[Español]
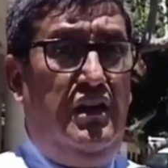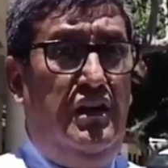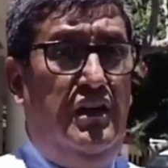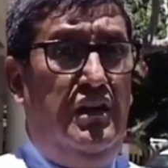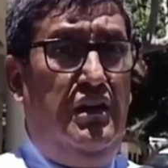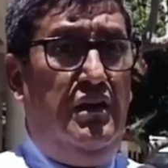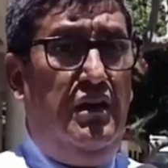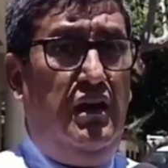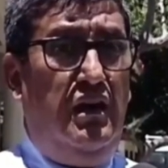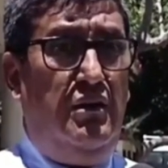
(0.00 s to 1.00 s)
Eh,
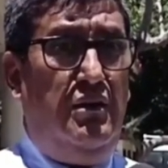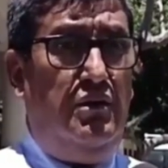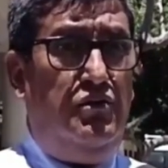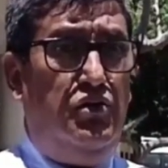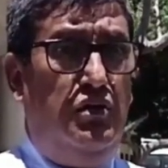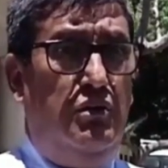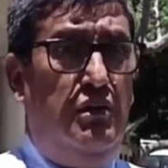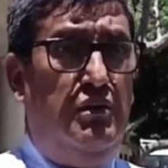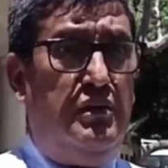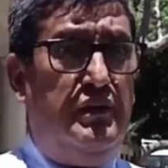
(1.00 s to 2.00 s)
yo le
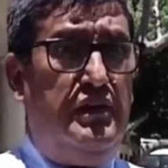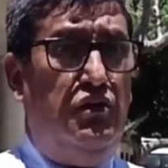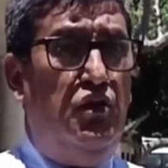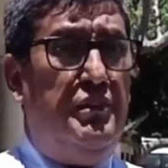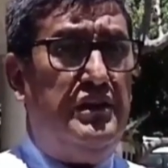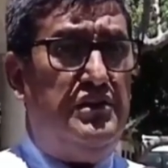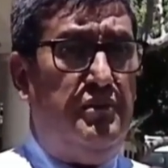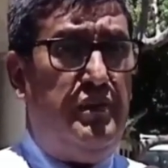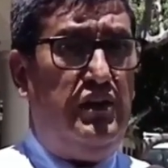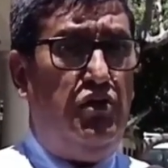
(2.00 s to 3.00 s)
vuelvo a repetir, no
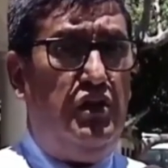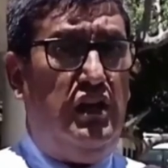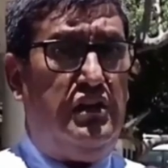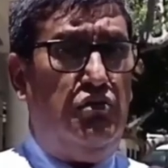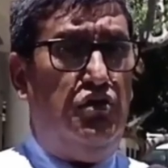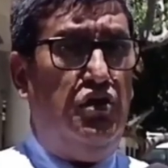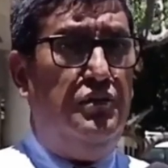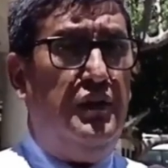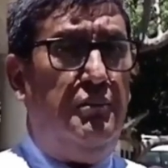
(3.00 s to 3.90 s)
participé yo de la reunión,